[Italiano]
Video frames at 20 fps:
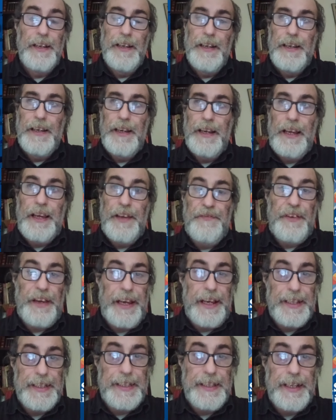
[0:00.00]
è
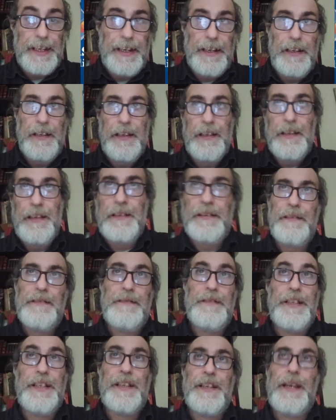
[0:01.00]
festa,
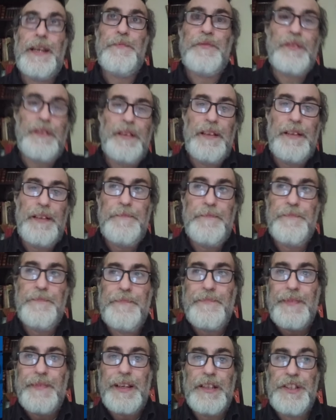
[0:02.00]
cerchiamo di,
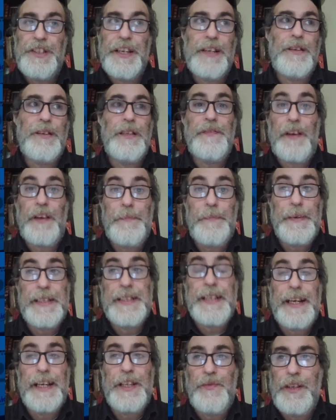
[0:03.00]
cerco di
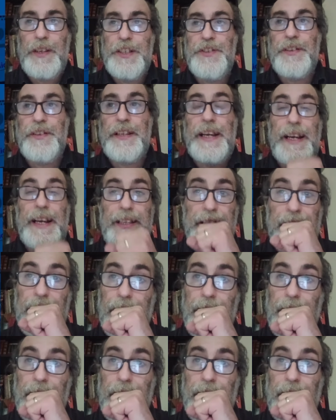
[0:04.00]
passare due giornate,